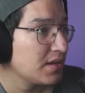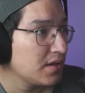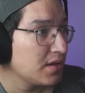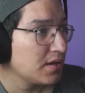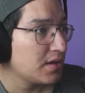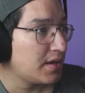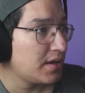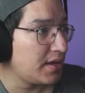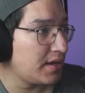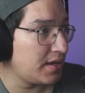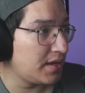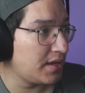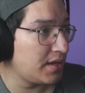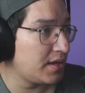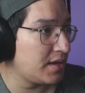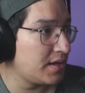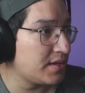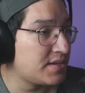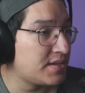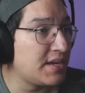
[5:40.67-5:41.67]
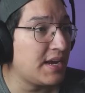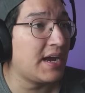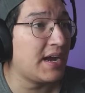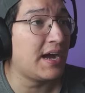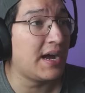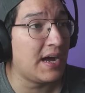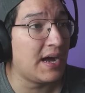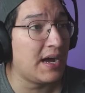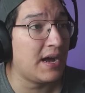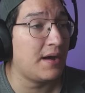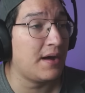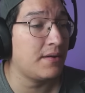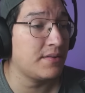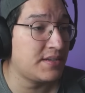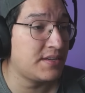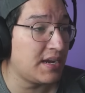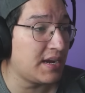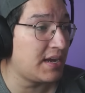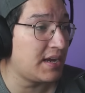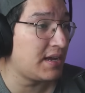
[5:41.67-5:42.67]
Eh, llega,
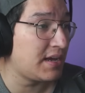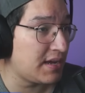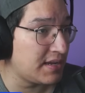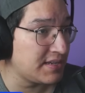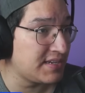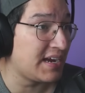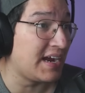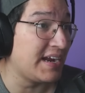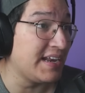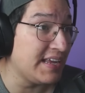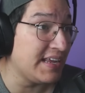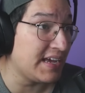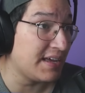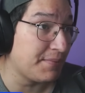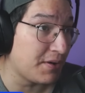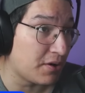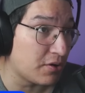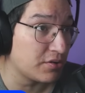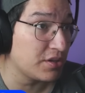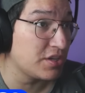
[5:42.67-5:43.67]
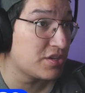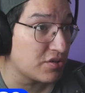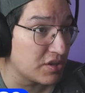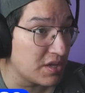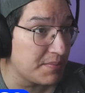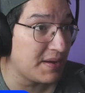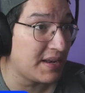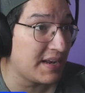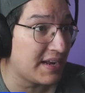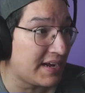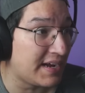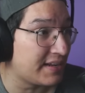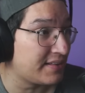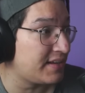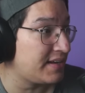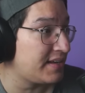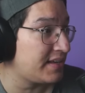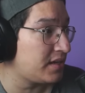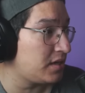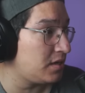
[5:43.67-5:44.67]
llega, llegaría, mejor dicho, de Melgar de
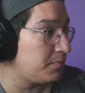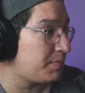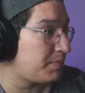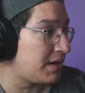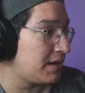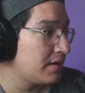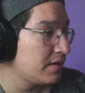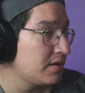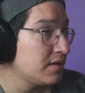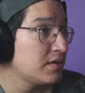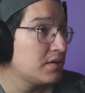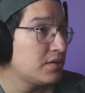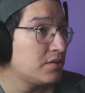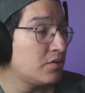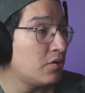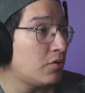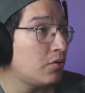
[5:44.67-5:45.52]
Arequipa, ¿no?